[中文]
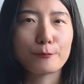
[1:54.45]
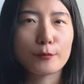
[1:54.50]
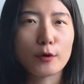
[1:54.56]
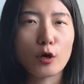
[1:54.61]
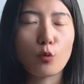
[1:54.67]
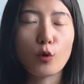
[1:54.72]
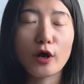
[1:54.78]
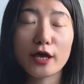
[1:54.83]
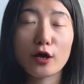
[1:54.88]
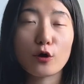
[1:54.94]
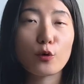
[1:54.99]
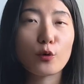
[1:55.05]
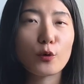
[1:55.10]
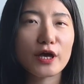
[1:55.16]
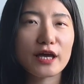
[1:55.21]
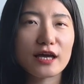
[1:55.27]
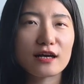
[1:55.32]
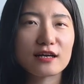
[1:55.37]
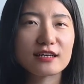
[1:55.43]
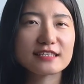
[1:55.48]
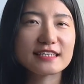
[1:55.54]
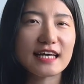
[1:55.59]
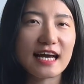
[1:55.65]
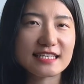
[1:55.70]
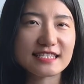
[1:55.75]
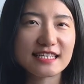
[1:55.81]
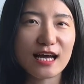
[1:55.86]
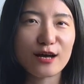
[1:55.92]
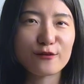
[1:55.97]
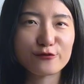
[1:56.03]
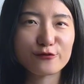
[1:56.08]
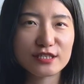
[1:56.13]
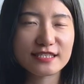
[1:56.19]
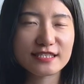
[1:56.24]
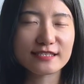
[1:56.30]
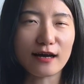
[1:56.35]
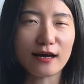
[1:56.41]
我也会和大家
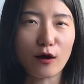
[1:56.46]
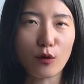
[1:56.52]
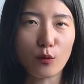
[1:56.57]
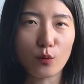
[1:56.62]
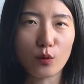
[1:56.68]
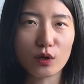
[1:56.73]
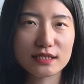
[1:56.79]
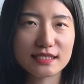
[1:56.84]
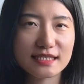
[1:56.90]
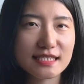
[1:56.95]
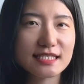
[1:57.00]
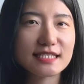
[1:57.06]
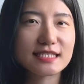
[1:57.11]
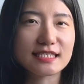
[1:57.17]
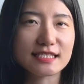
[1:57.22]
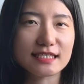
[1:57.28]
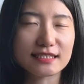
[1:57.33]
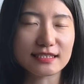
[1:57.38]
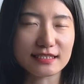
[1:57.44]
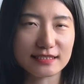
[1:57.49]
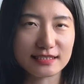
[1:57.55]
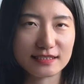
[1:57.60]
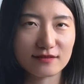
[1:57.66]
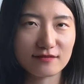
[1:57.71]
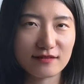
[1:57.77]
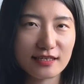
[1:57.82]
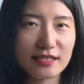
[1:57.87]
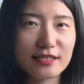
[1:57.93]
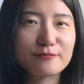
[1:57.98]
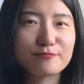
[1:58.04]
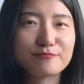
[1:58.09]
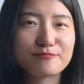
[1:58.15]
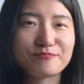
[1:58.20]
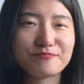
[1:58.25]
分享我自己的经历。